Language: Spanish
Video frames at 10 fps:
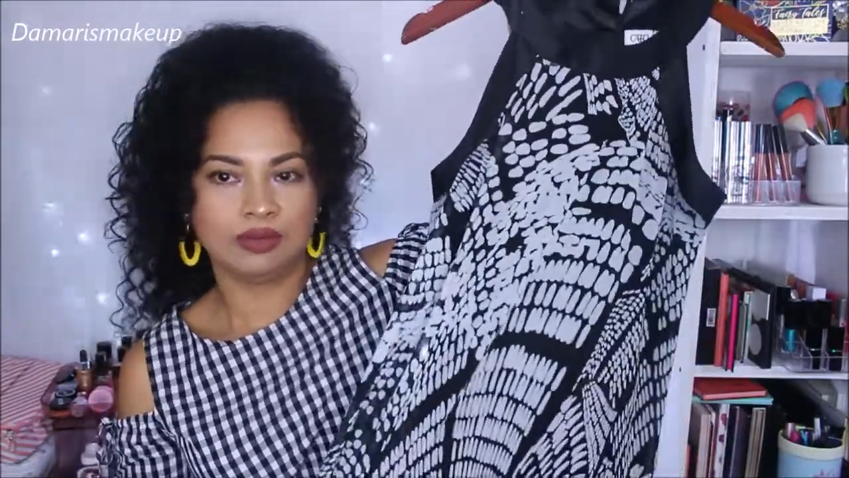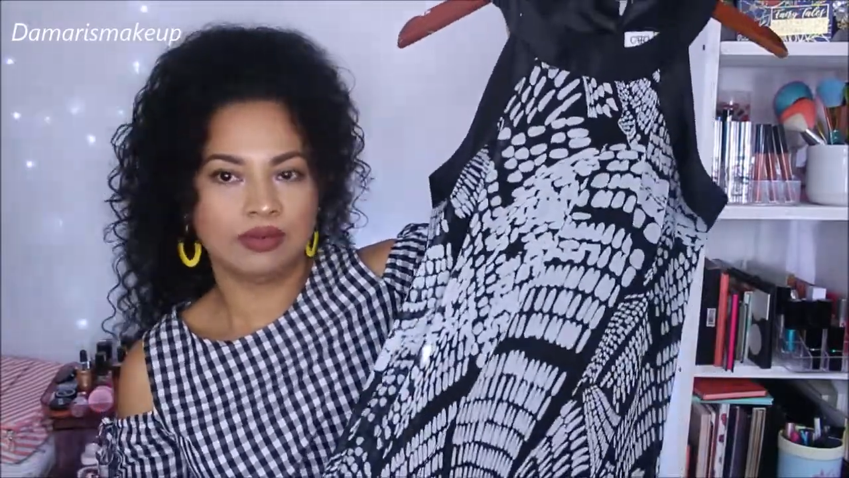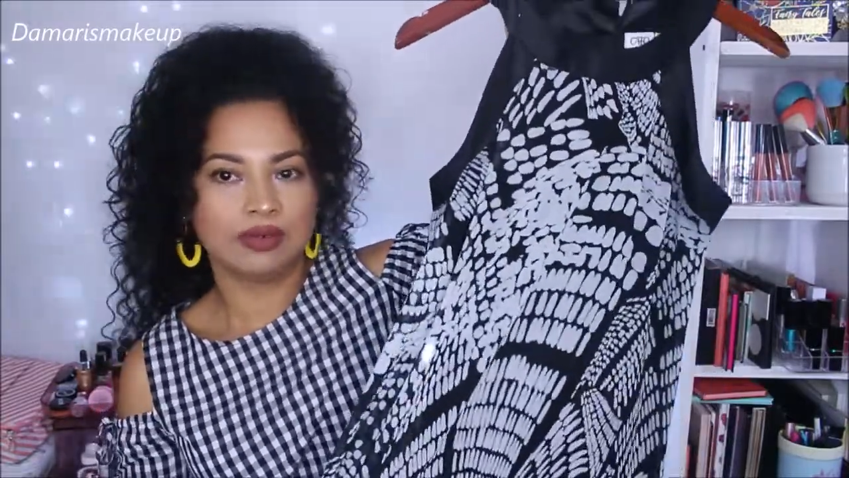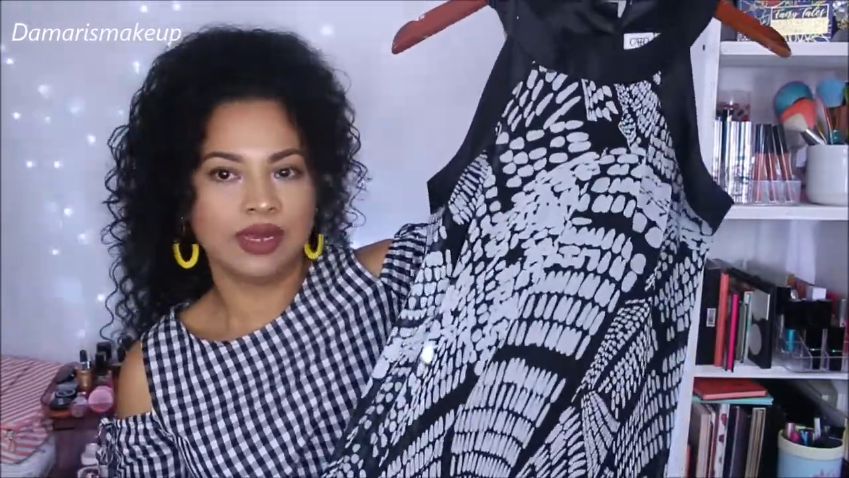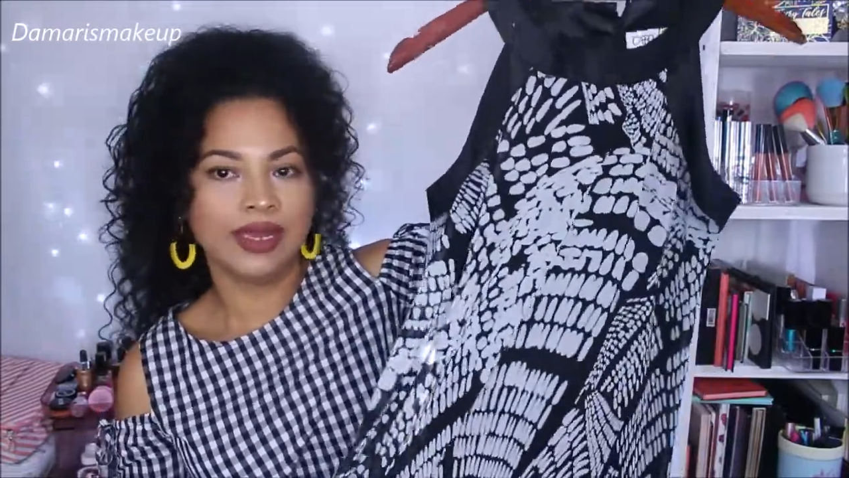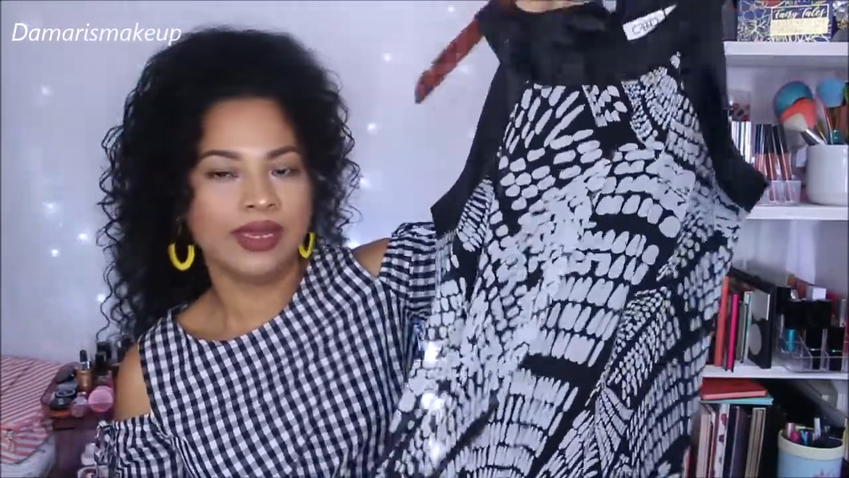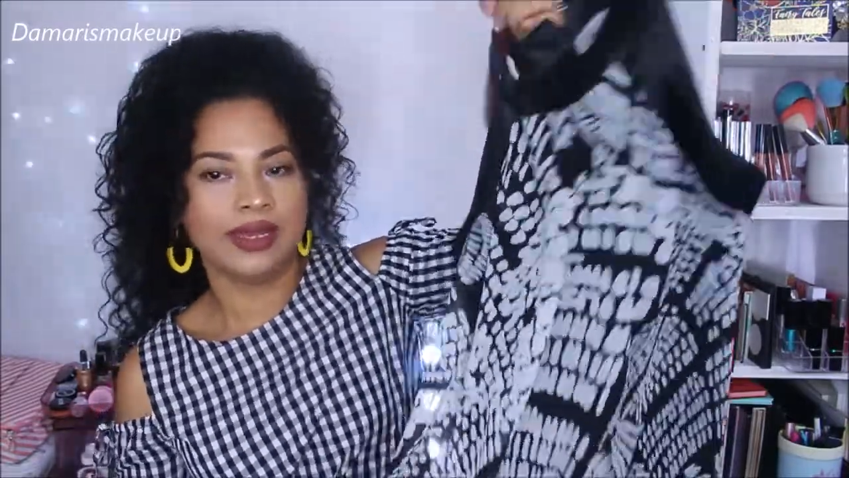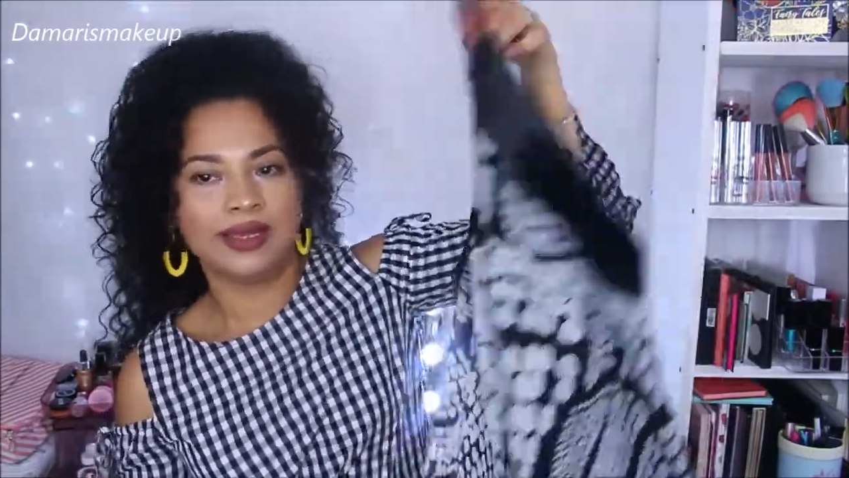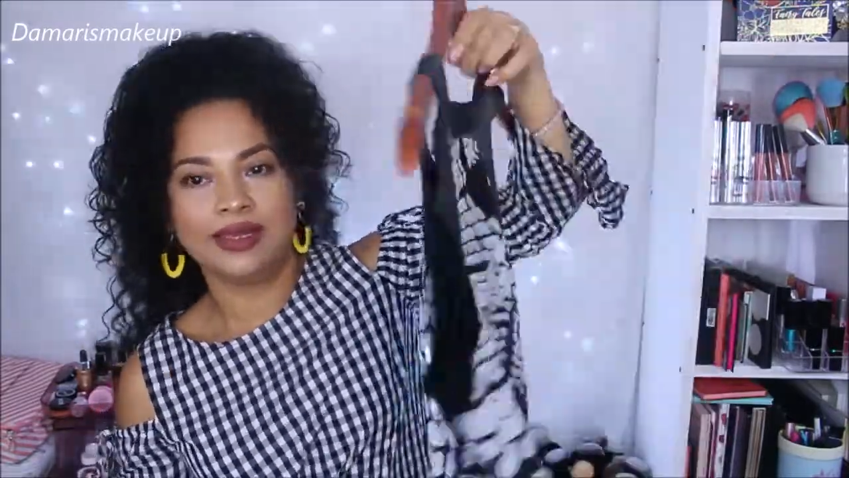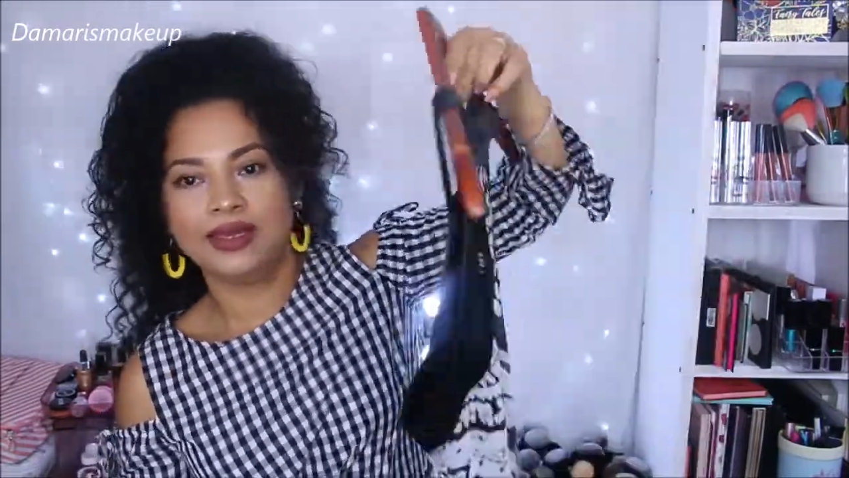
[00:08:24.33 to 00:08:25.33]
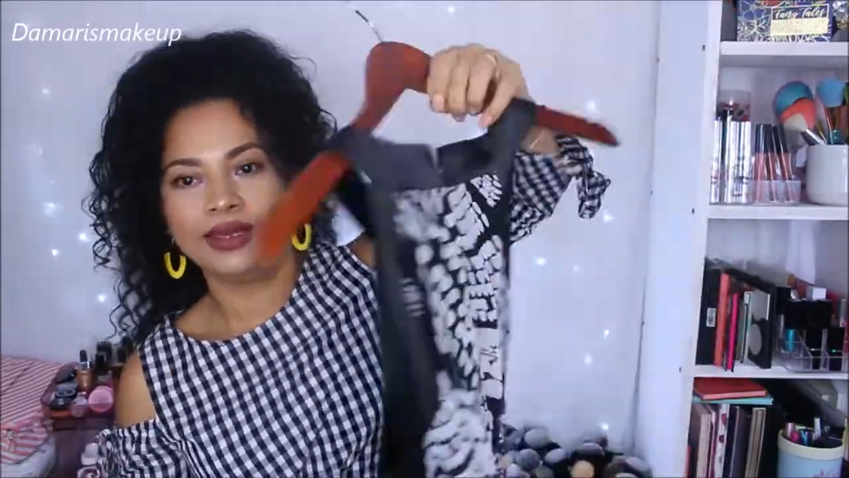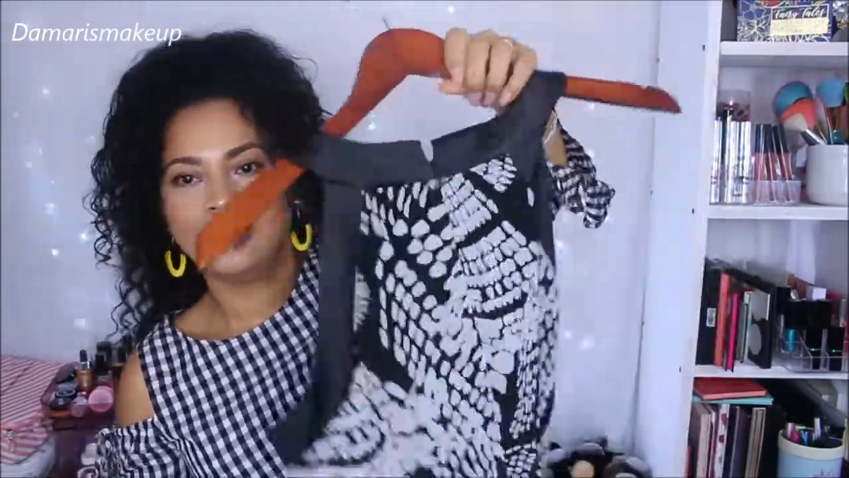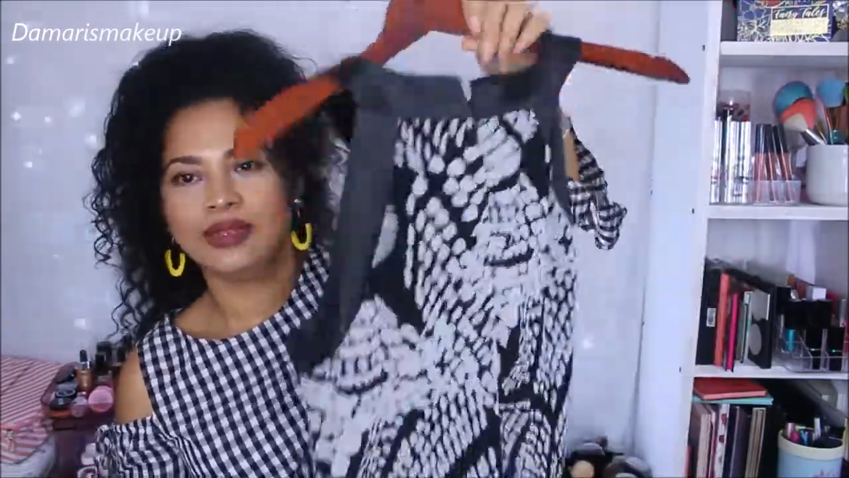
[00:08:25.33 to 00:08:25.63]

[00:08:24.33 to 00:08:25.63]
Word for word: Ok, ahí en